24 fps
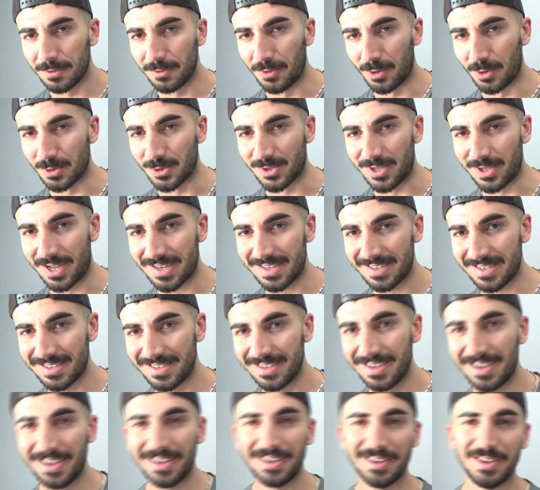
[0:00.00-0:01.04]
Dostlar,
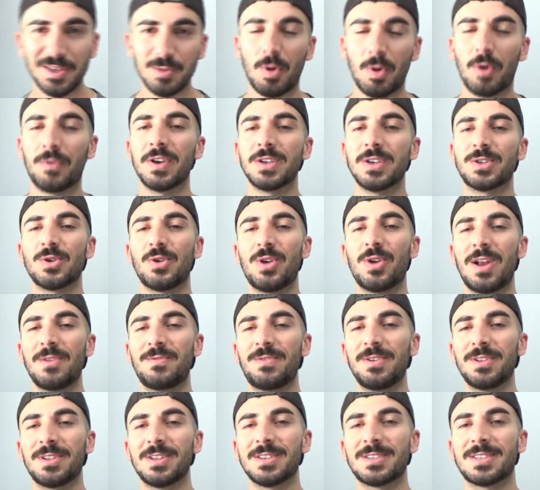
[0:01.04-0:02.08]
İbofesyonel
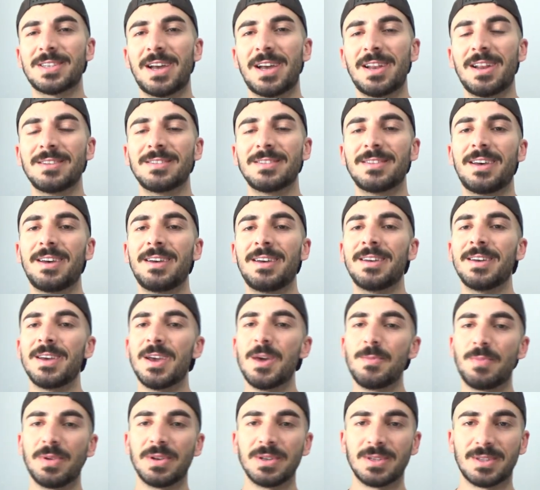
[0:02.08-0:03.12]
Fitness kanalına
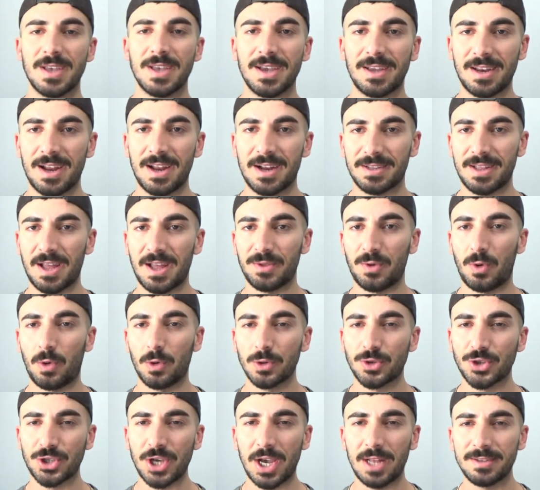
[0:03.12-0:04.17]
hepiniz tekrardan
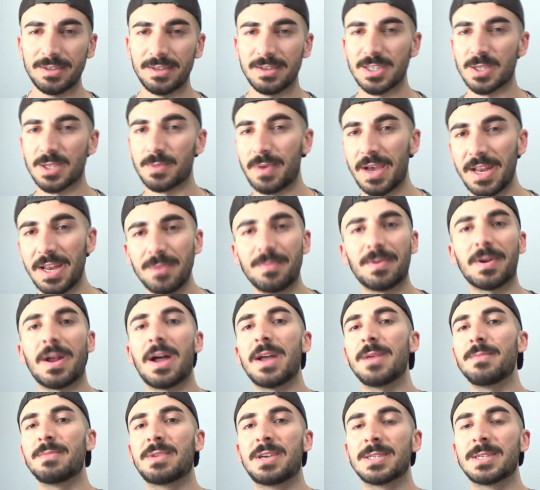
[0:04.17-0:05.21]
hoş geldiniz. Ben
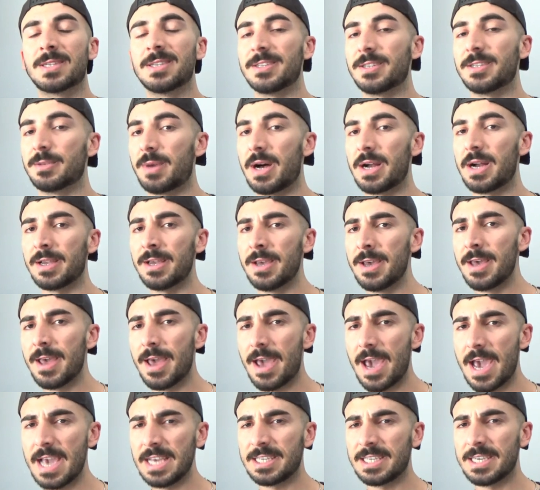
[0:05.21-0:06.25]
İbrahim Kızılırmak,
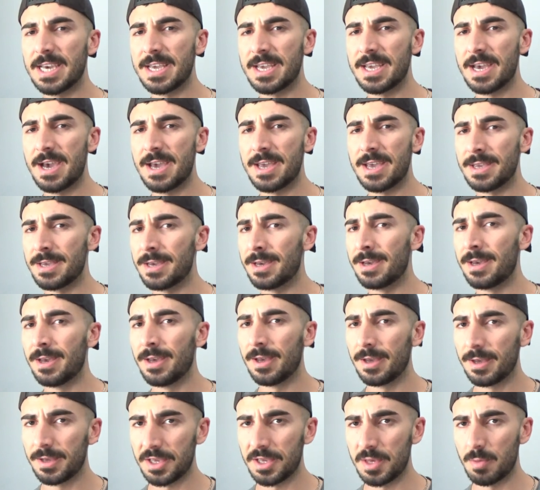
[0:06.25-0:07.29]
a.k.a.
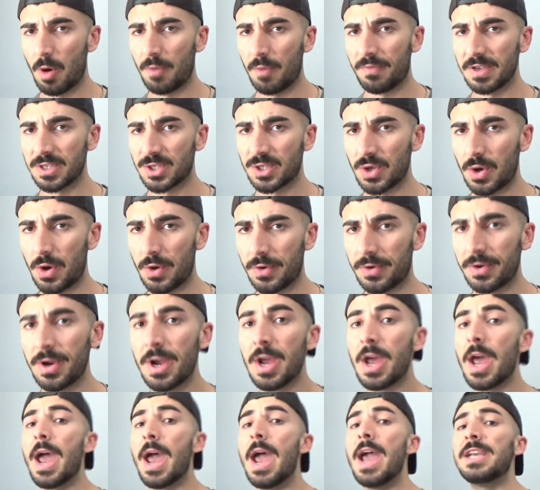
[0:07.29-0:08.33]
İbofesör,
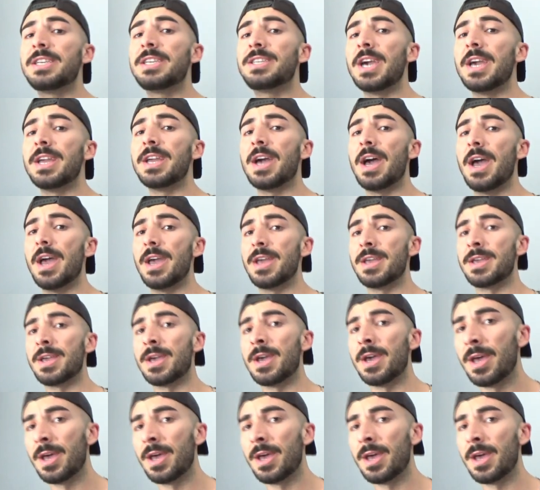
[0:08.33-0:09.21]
a.k.a.